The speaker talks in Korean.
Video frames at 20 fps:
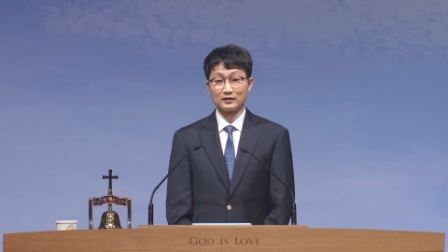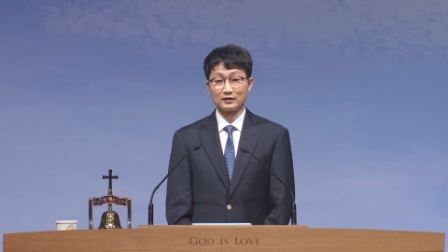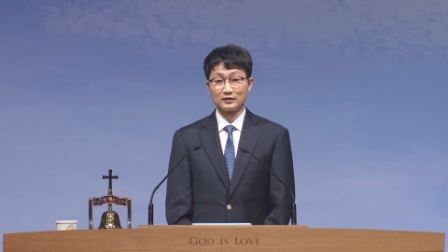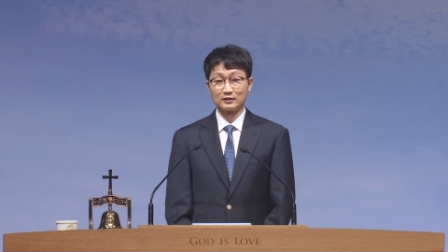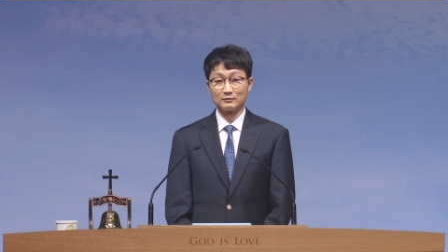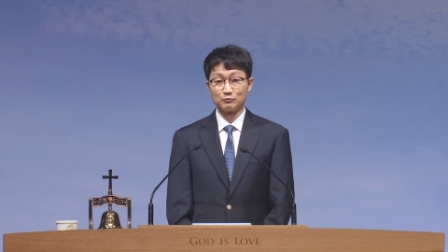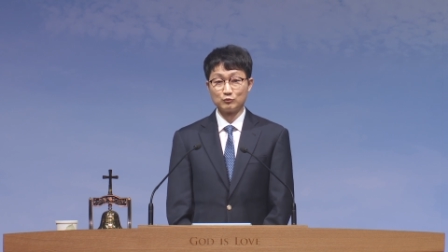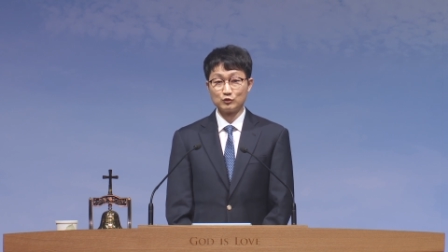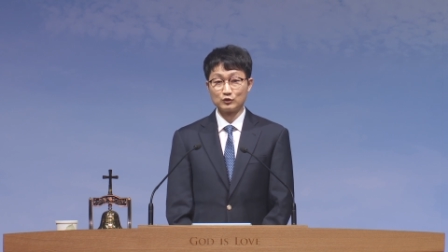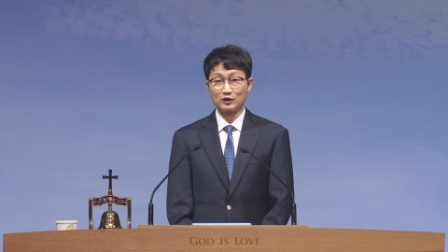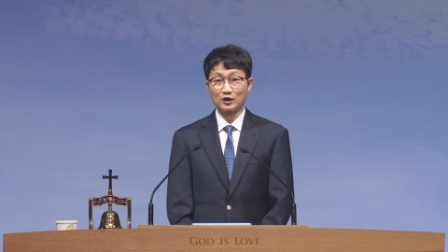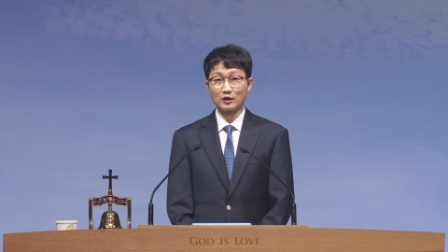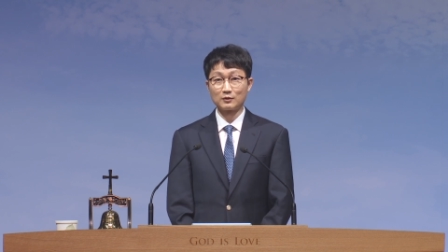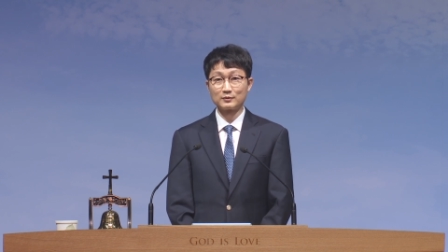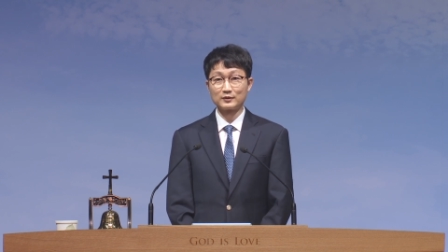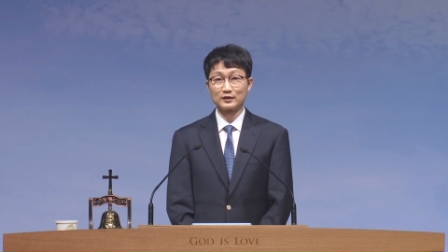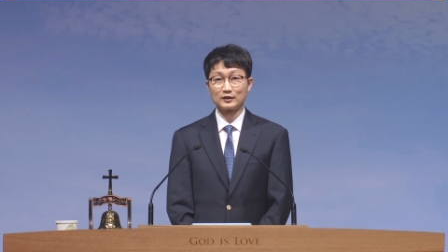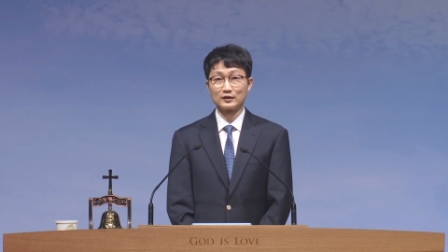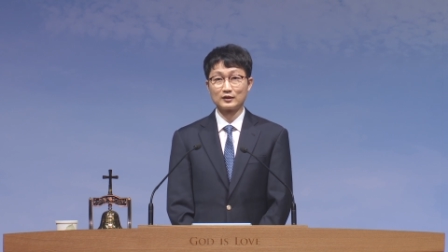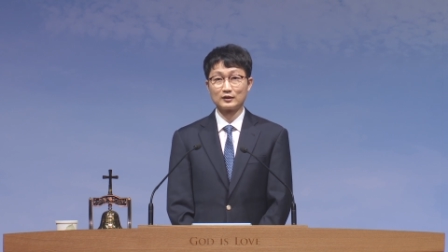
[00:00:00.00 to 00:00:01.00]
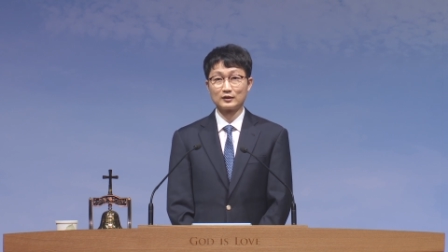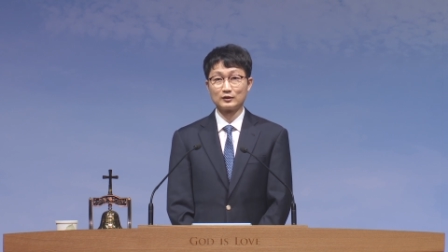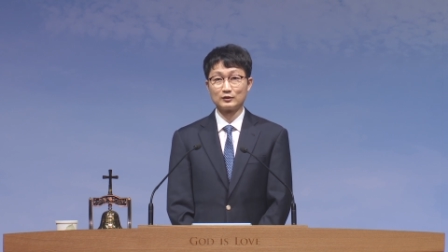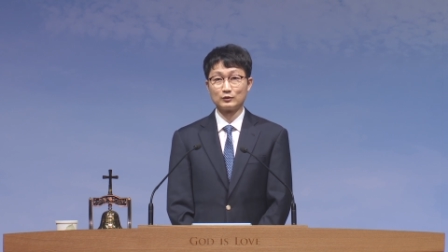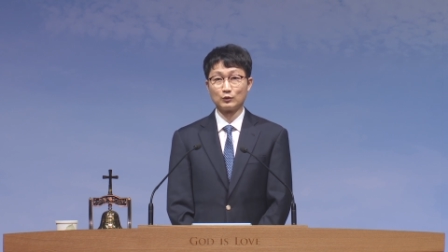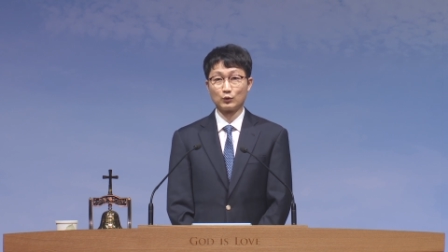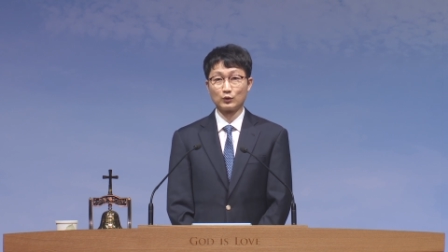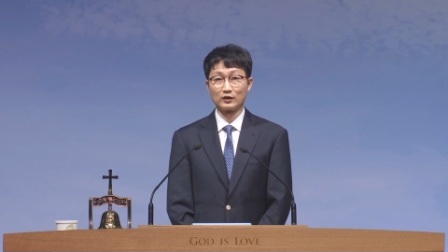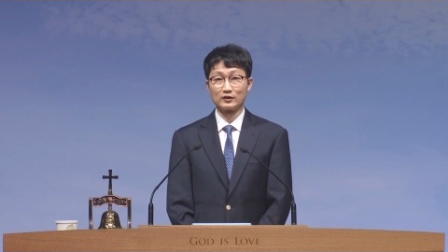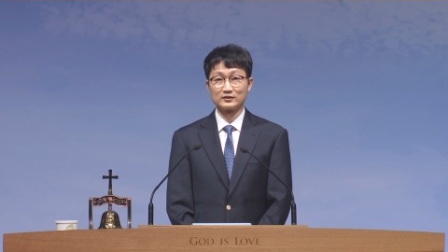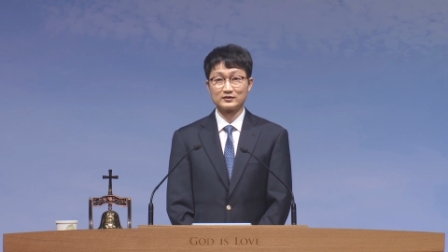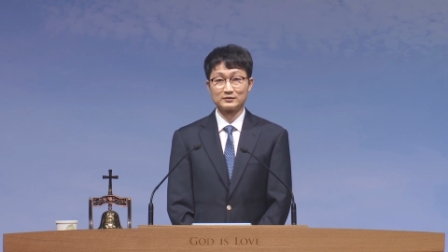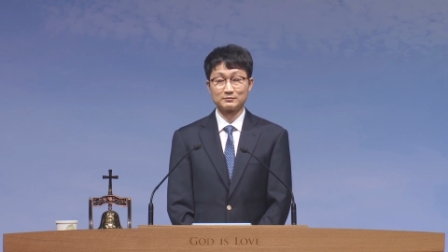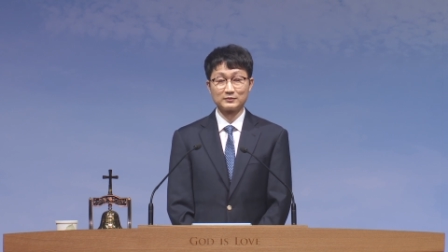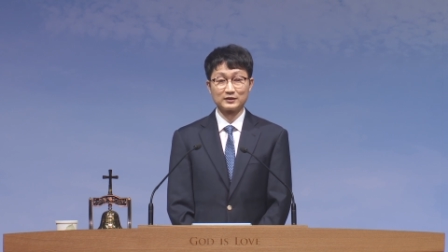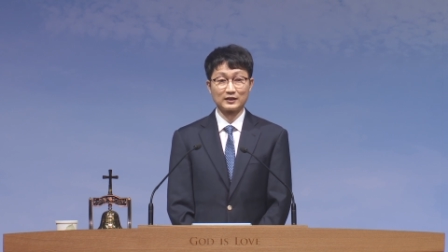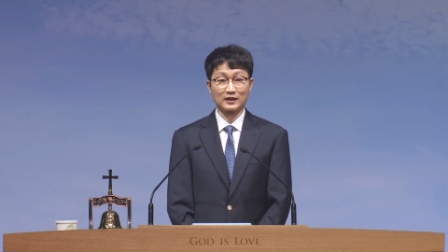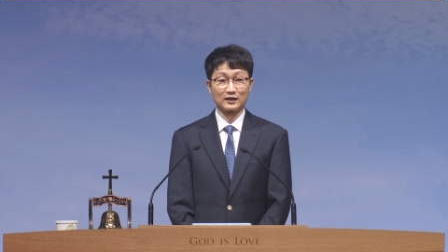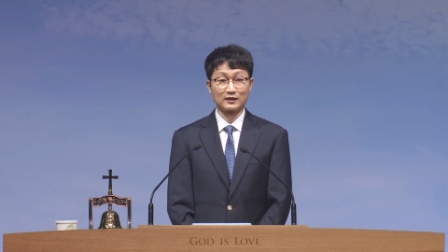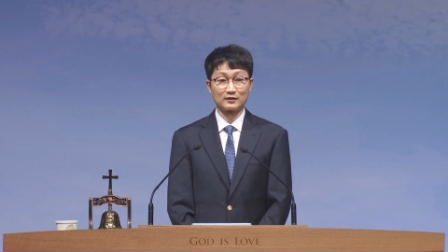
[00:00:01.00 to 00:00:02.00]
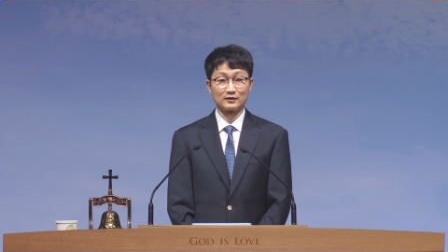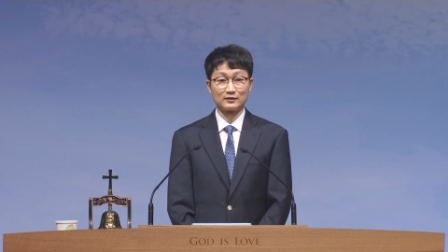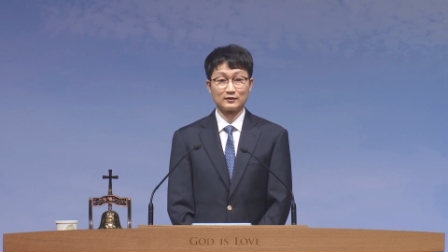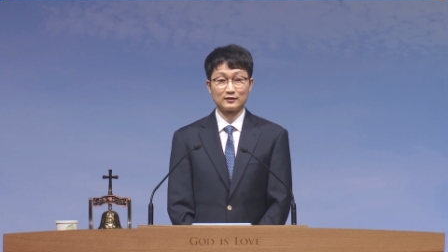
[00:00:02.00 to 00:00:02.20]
이 물컵이 놓여 있습니다.